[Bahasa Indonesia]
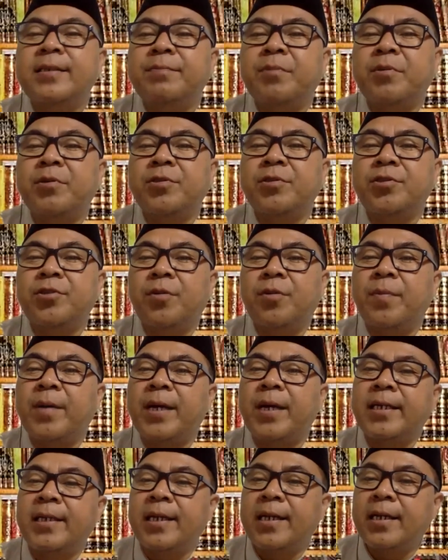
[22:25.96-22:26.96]
pojok
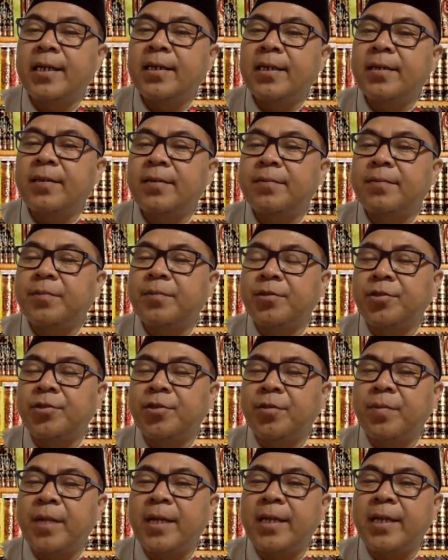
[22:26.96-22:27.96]
mana,
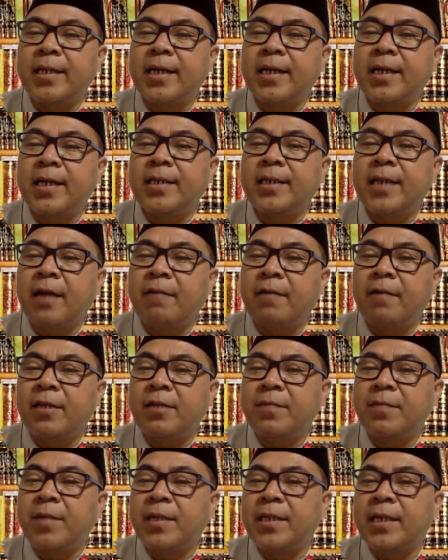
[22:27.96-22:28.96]
pojok mana, di
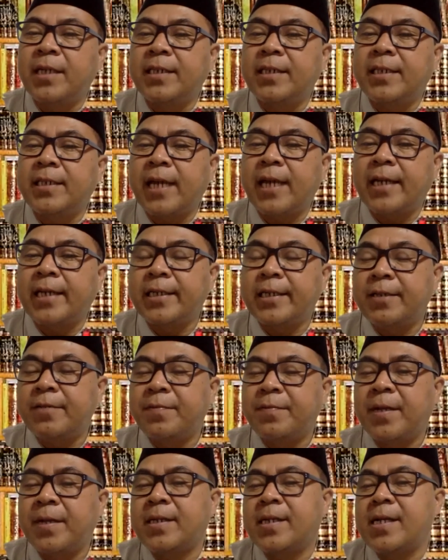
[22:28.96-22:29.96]
awal di mana, di di
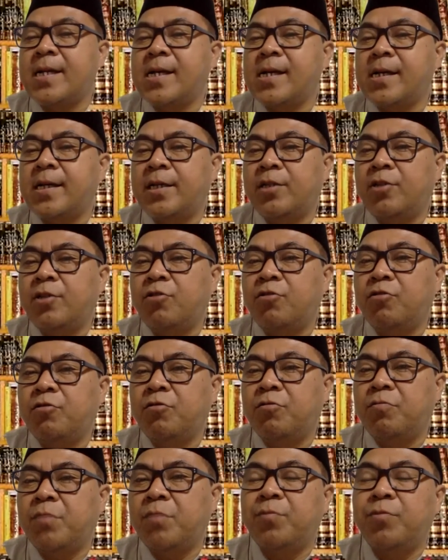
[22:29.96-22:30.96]
mana
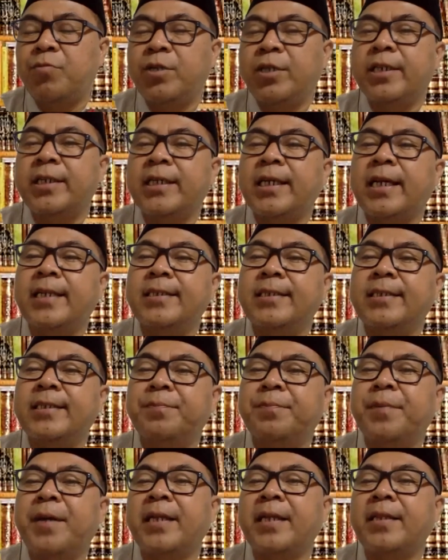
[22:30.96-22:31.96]
itu memungkinkan
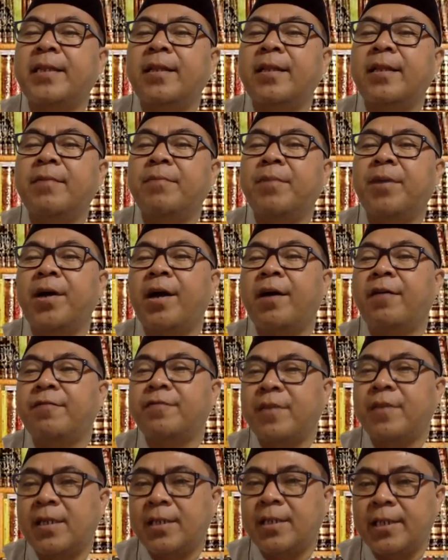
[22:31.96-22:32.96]
cepat
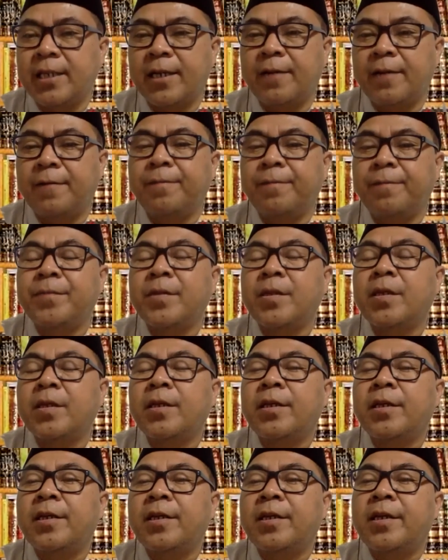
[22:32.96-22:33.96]
menghafalnya.
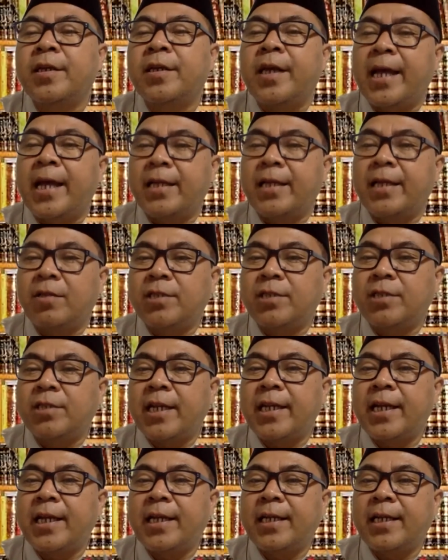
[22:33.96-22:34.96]
Atau
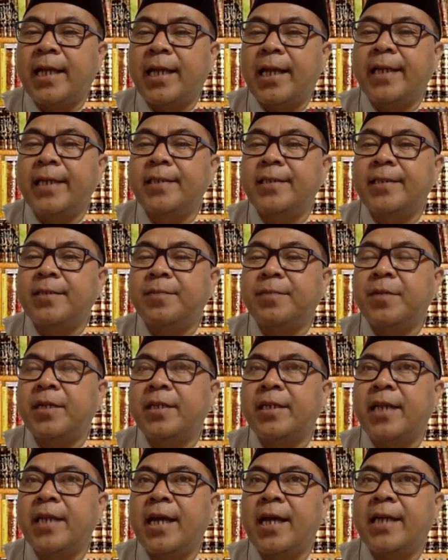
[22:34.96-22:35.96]
cara yang lain
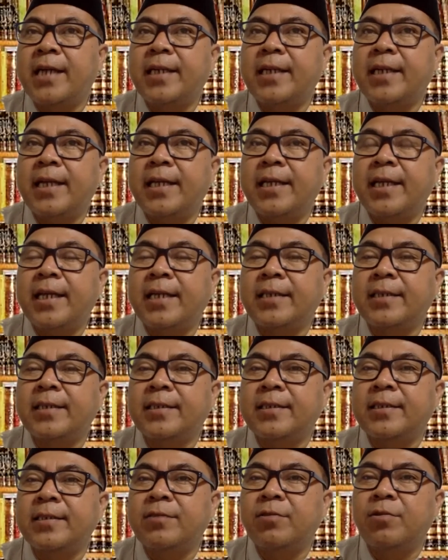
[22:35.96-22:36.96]
sebenarnya ada
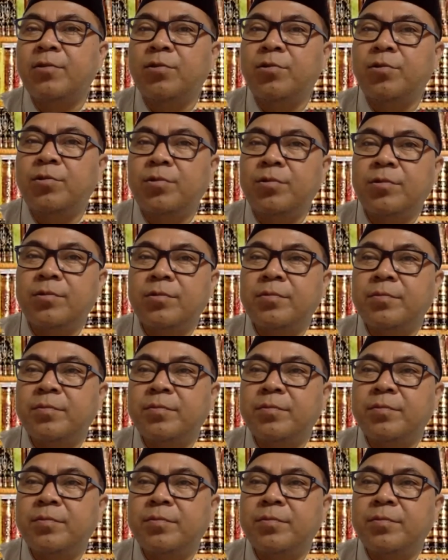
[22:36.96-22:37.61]
yang dulu